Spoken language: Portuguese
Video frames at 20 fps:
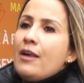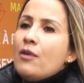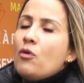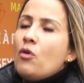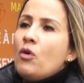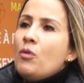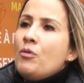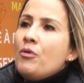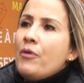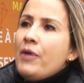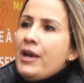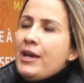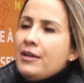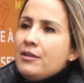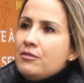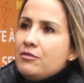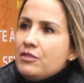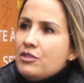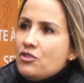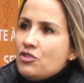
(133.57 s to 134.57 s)
é, como é
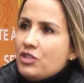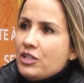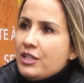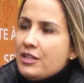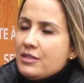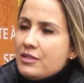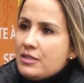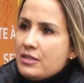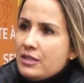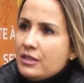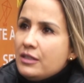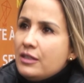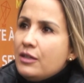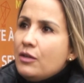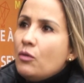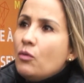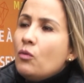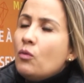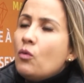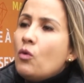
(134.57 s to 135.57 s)
a
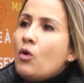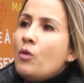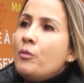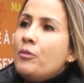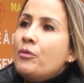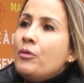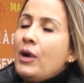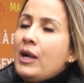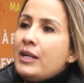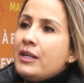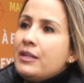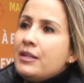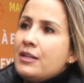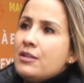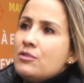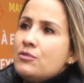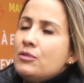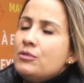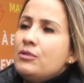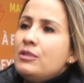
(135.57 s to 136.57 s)
investigação, como a
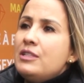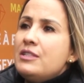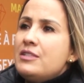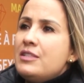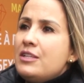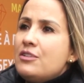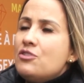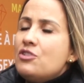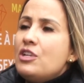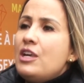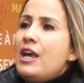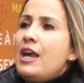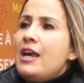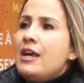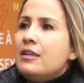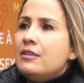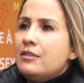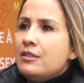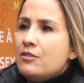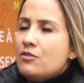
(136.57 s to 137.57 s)
criança ou adolescente
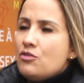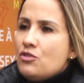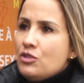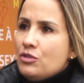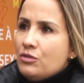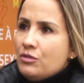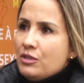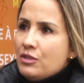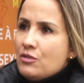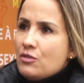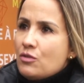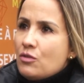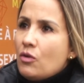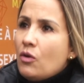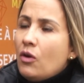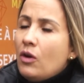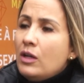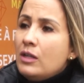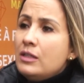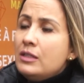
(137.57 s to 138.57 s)
é atendido na
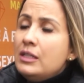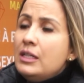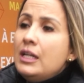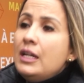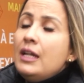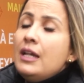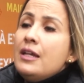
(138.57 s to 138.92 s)
escola.